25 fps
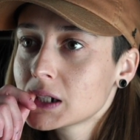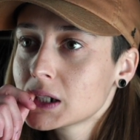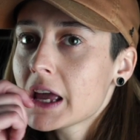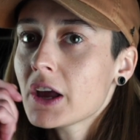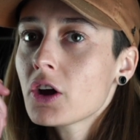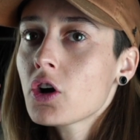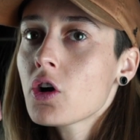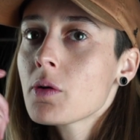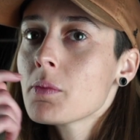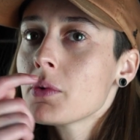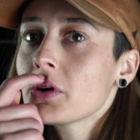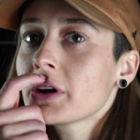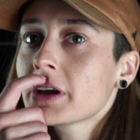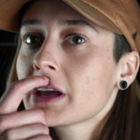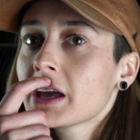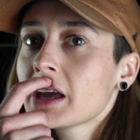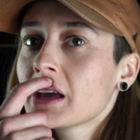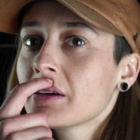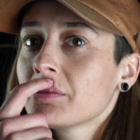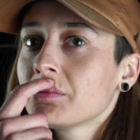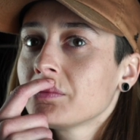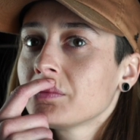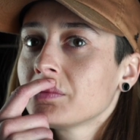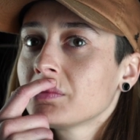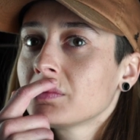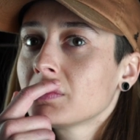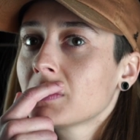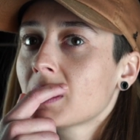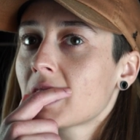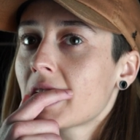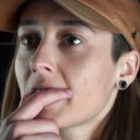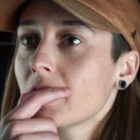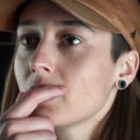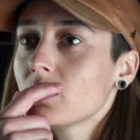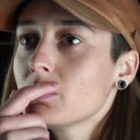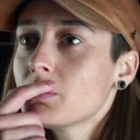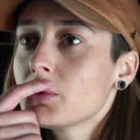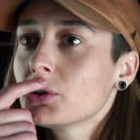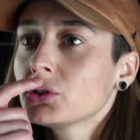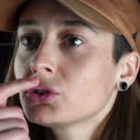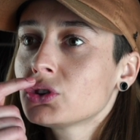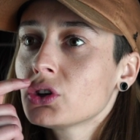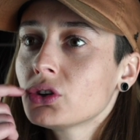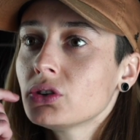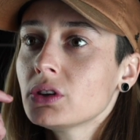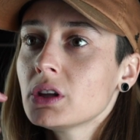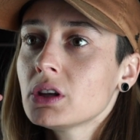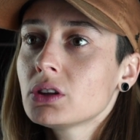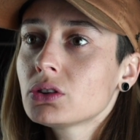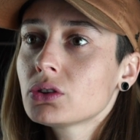Es como que mm, hay un
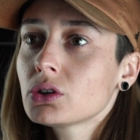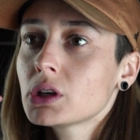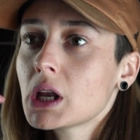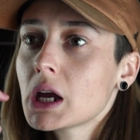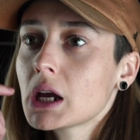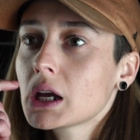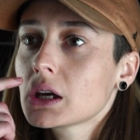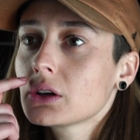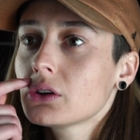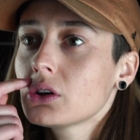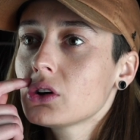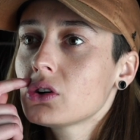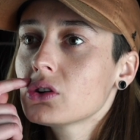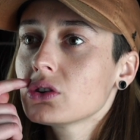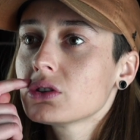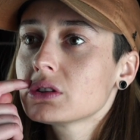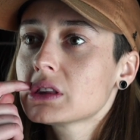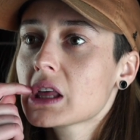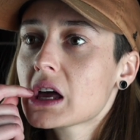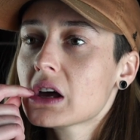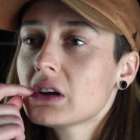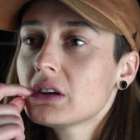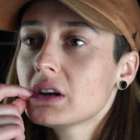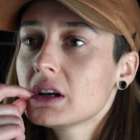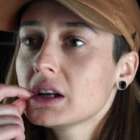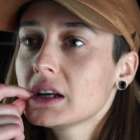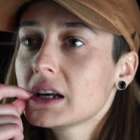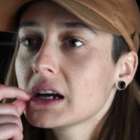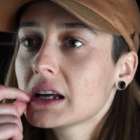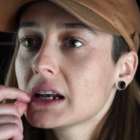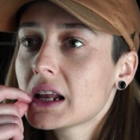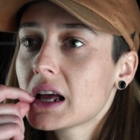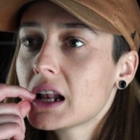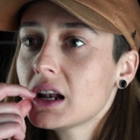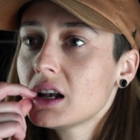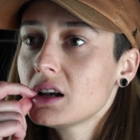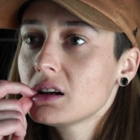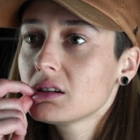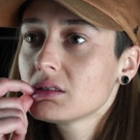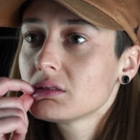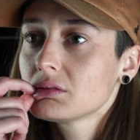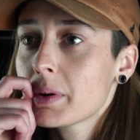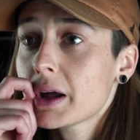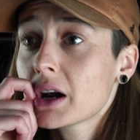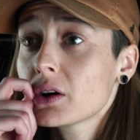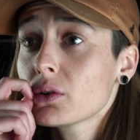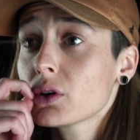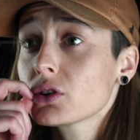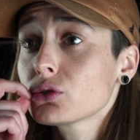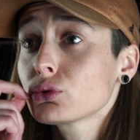montón de historias que no he contado en el canal
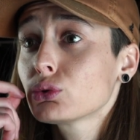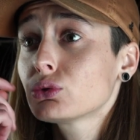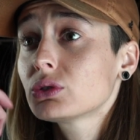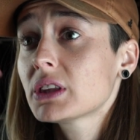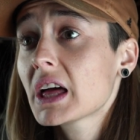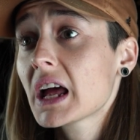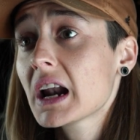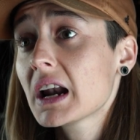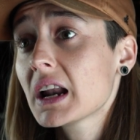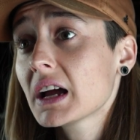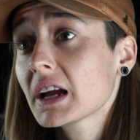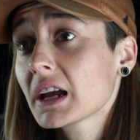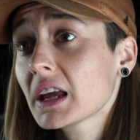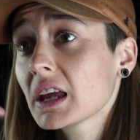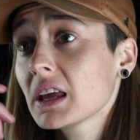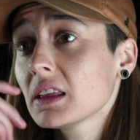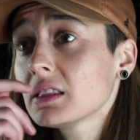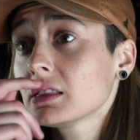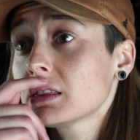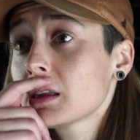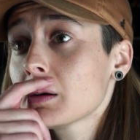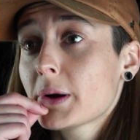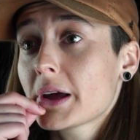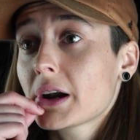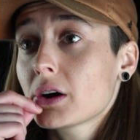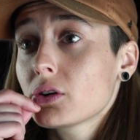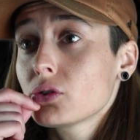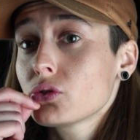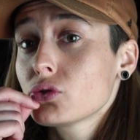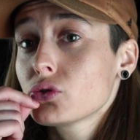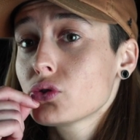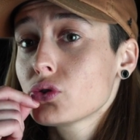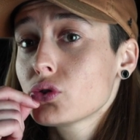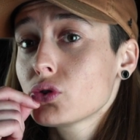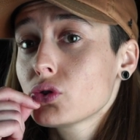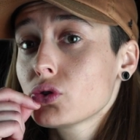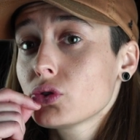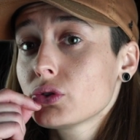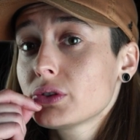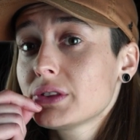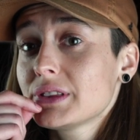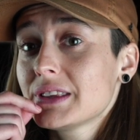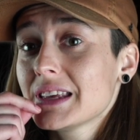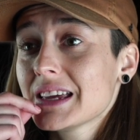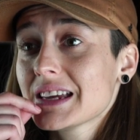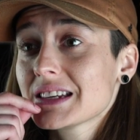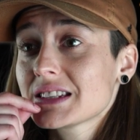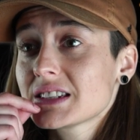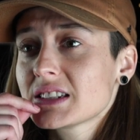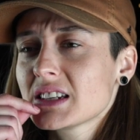para no asustar a la gente, para no
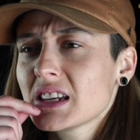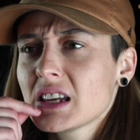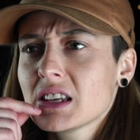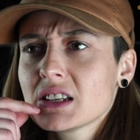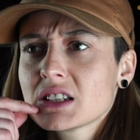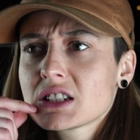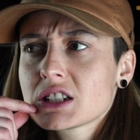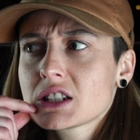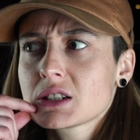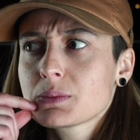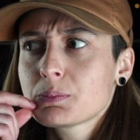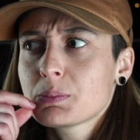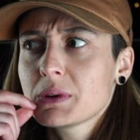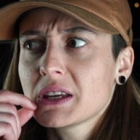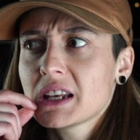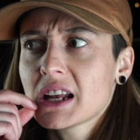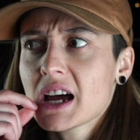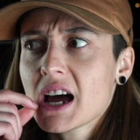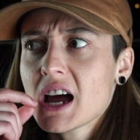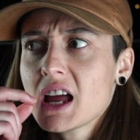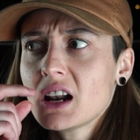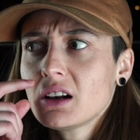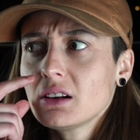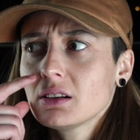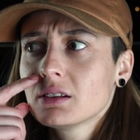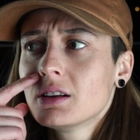desinspirar.